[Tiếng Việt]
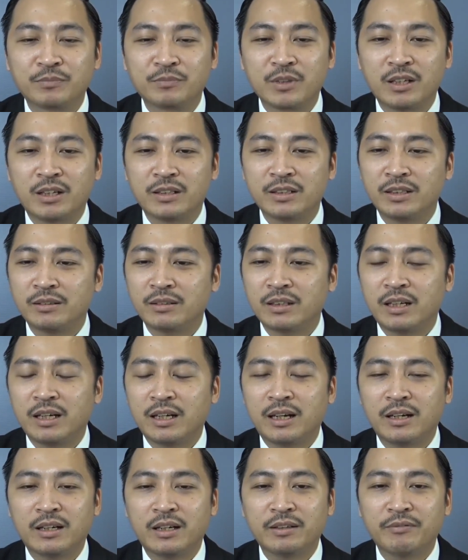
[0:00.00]
à, những
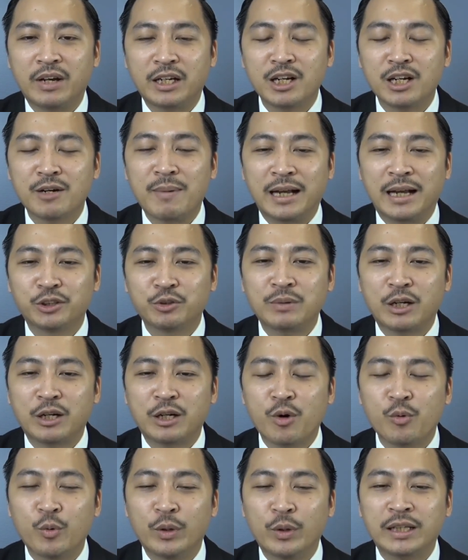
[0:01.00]
à, về cơ bản chúng ta
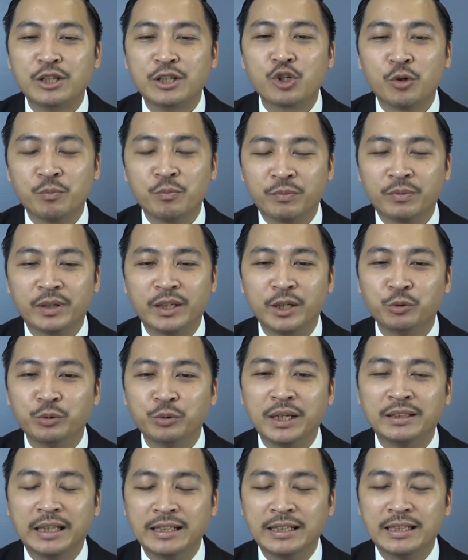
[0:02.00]
có một nguyên tắc chung ưu
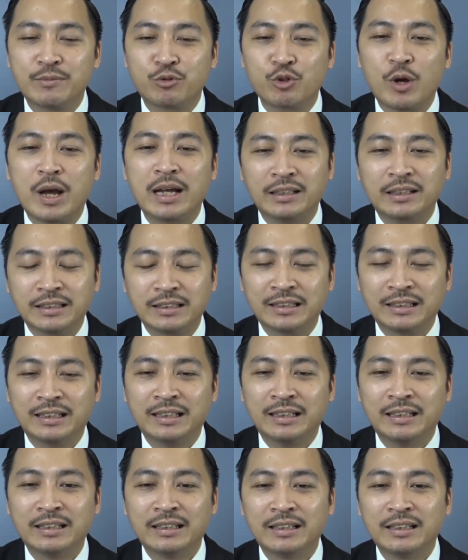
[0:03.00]
tiên tính kiểm soát đấy.